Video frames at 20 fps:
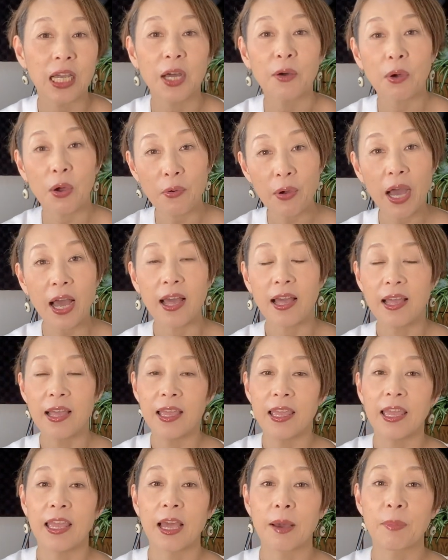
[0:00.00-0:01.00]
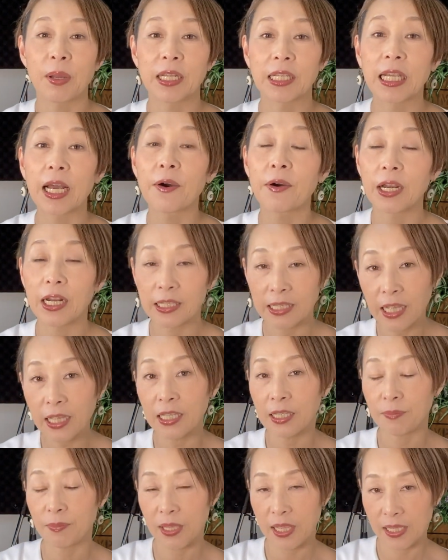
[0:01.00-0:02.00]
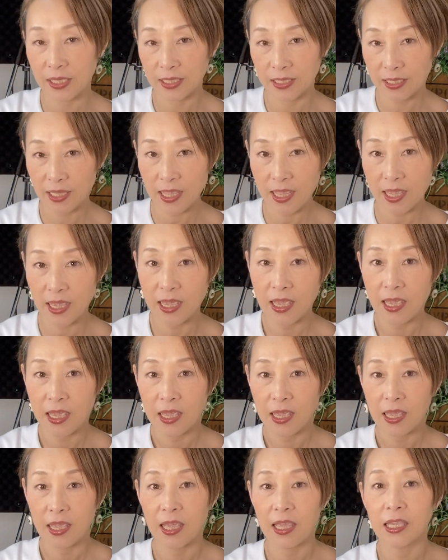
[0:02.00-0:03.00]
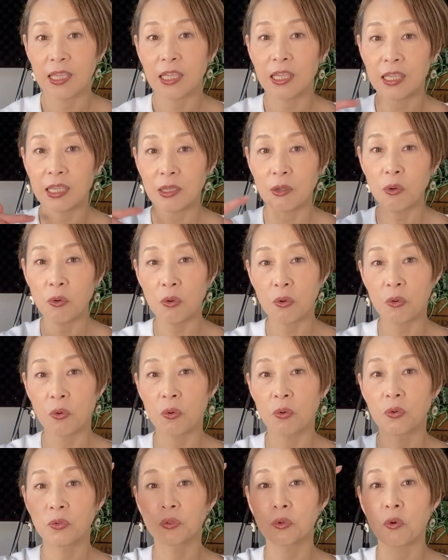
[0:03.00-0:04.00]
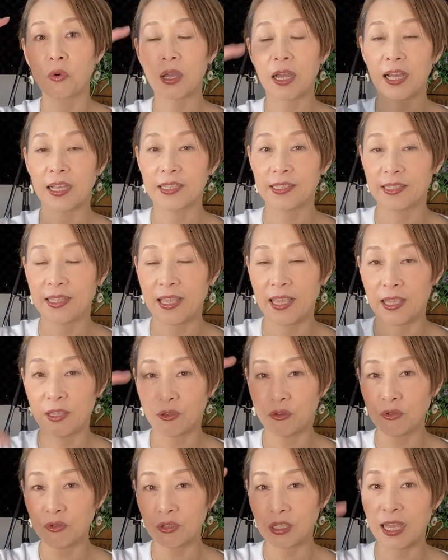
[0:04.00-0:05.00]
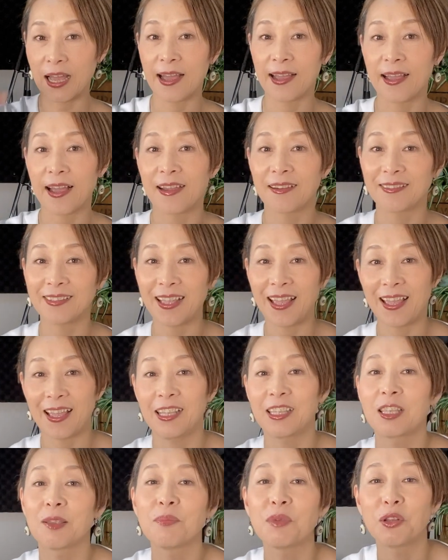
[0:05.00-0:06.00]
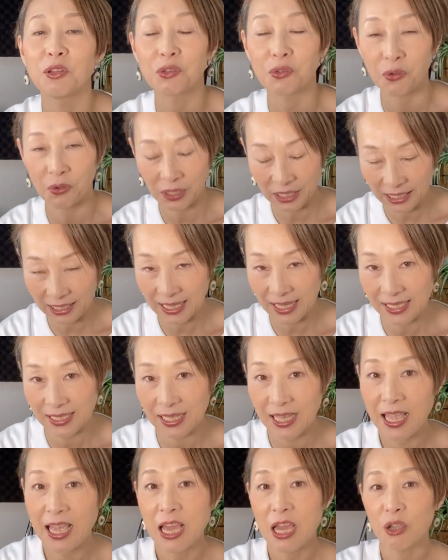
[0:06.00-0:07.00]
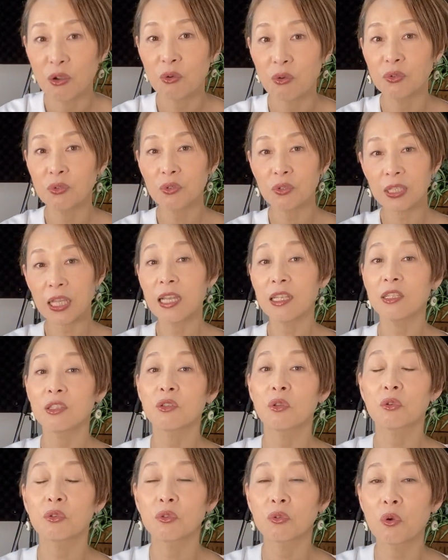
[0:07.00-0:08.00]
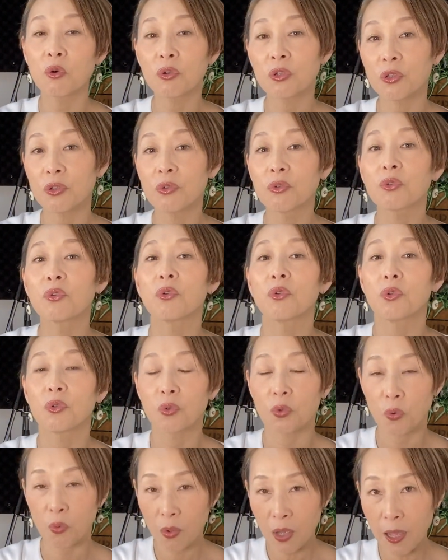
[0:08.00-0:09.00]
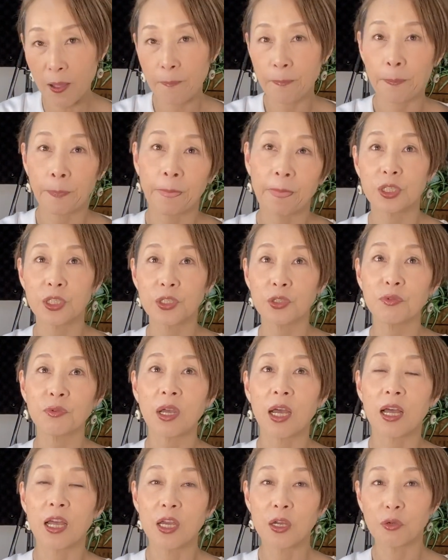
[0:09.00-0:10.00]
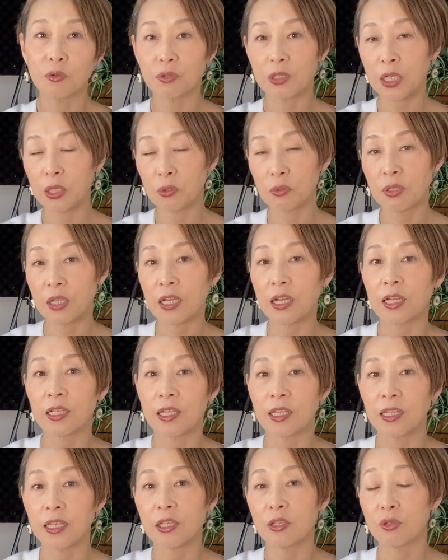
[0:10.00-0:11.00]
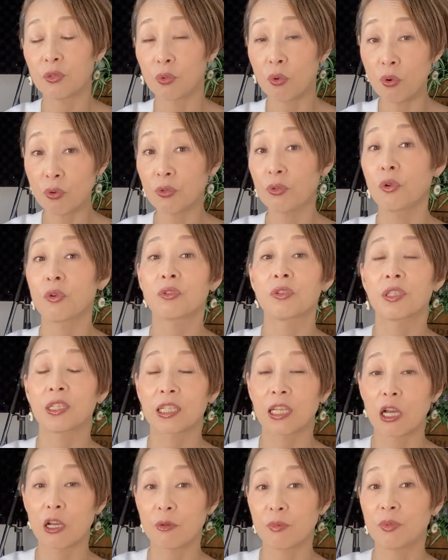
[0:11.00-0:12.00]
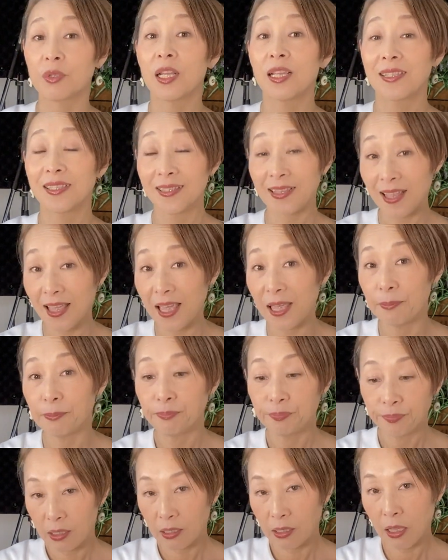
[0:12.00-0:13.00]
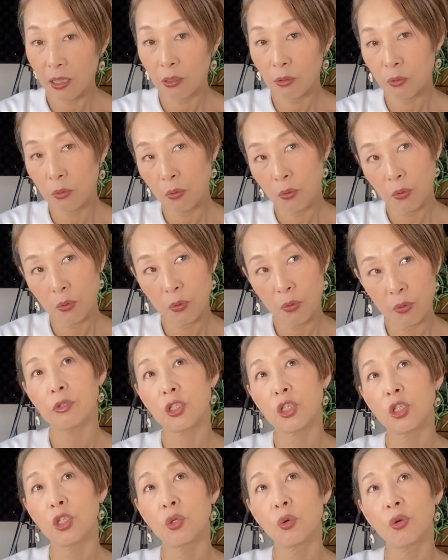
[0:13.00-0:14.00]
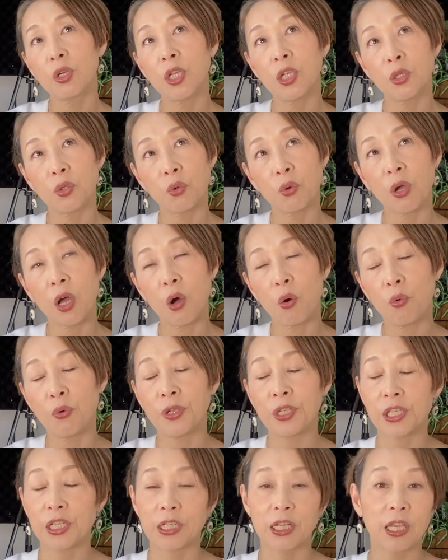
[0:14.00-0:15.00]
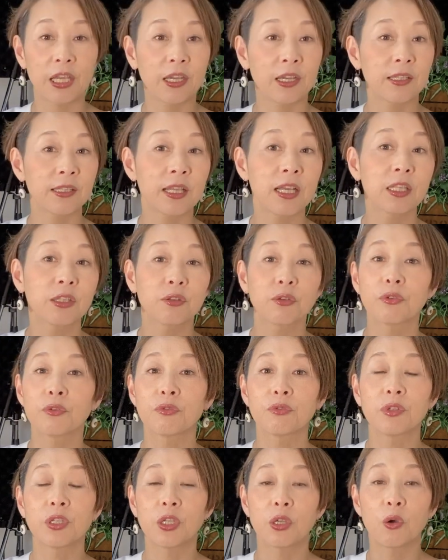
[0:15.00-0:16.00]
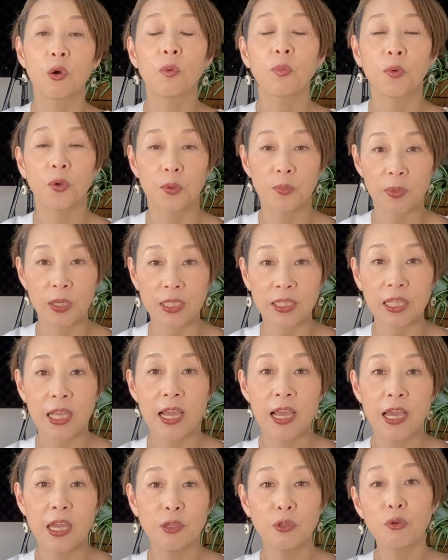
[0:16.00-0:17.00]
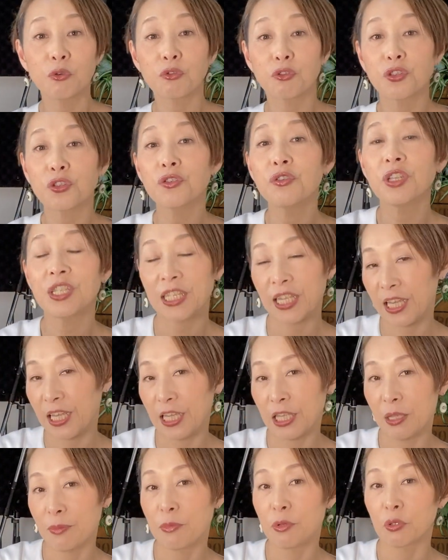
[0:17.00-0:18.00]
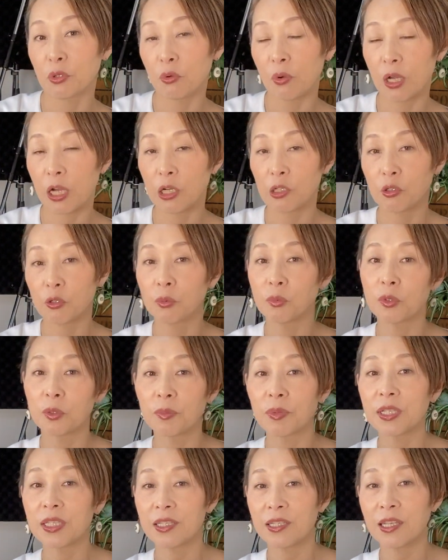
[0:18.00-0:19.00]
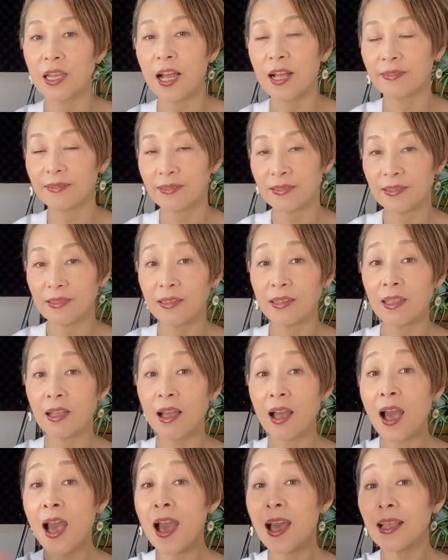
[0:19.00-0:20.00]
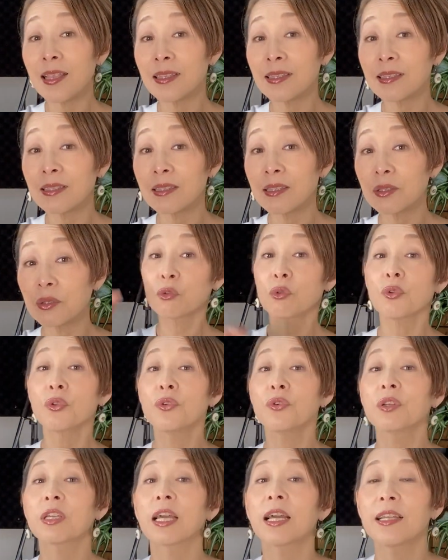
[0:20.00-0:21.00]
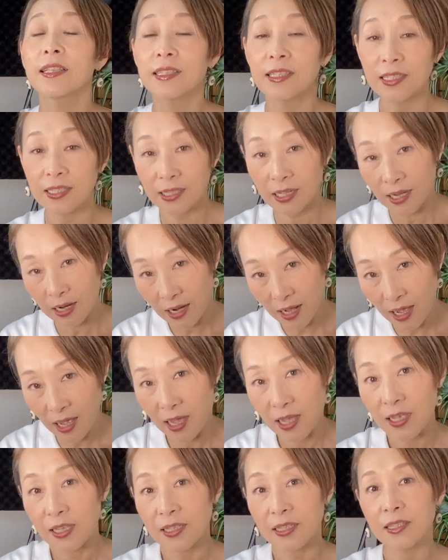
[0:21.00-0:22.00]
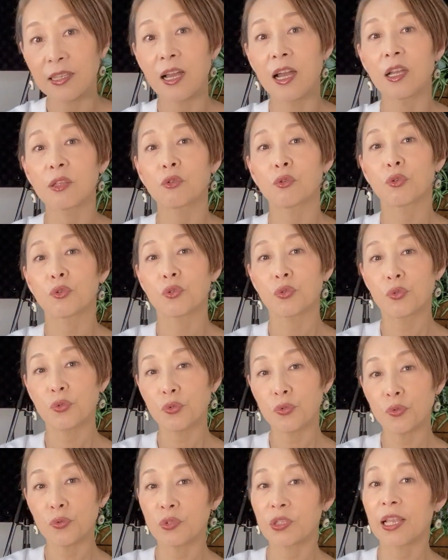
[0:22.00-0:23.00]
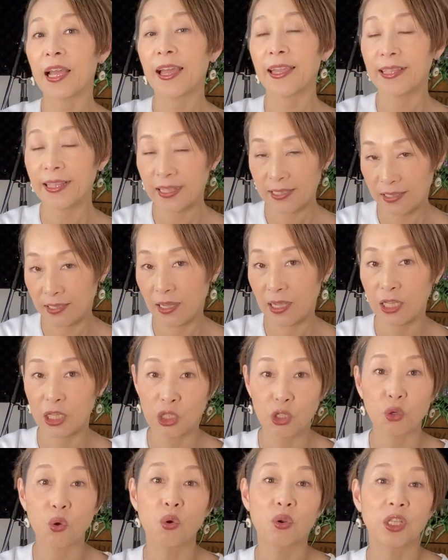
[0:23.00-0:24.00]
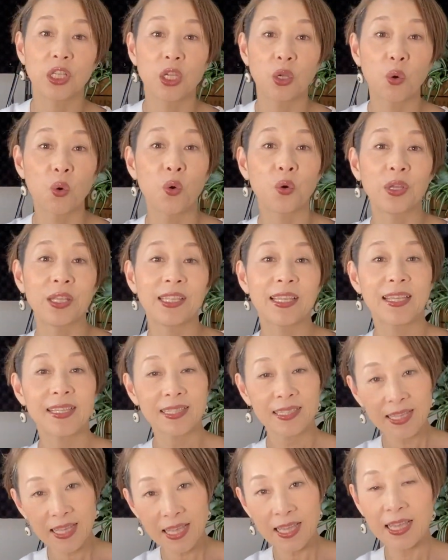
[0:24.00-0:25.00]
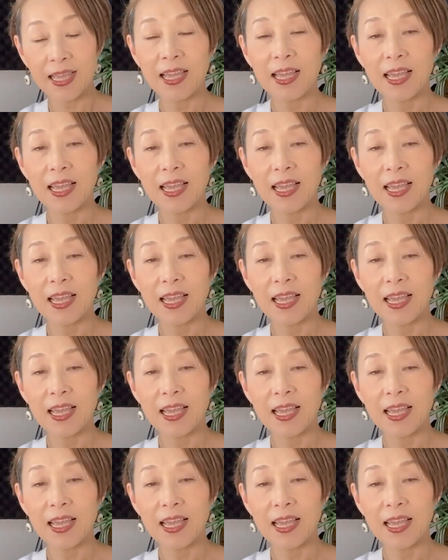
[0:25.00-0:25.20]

側は、えー、あまり変わらないイメージで、えー、息をこう動かしていく感覚でやってみるといいですこの短足呼吸というのは実は歌の中でねすごくよく使うブレスで結構使用頻度が多いんじゃないかなというふうに思います。よく注意して聞いてみるとわかると思いますが、はという感じからスタートする歌い出しが非常に多いんですね。